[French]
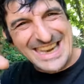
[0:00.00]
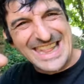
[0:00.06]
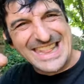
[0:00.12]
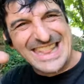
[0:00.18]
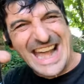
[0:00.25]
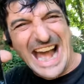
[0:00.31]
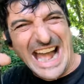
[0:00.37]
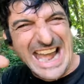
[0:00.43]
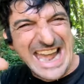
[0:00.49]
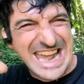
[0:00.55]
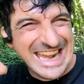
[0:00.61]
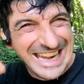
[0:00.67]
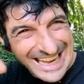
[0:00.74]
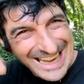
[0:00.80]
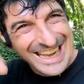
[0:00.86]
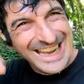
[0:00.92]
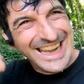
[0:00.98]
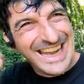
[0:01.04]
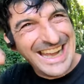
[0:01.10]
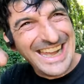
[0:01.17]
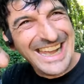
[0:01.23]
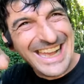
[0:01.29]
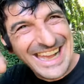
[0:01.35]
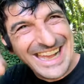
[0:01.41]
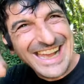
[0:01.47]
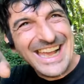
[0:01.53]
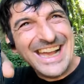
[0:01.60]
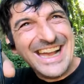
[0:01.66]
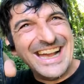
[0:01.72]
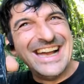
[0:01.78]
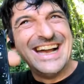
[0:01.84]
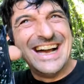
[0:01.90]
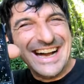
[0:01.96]
C'est des tarés
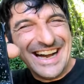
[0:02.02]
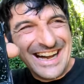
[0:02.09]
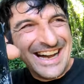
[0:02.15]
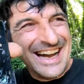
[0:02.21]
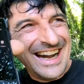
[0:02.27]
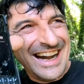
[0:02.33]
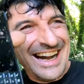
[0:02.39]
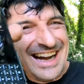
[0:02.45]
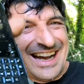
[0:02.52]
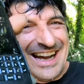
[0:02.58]
Encore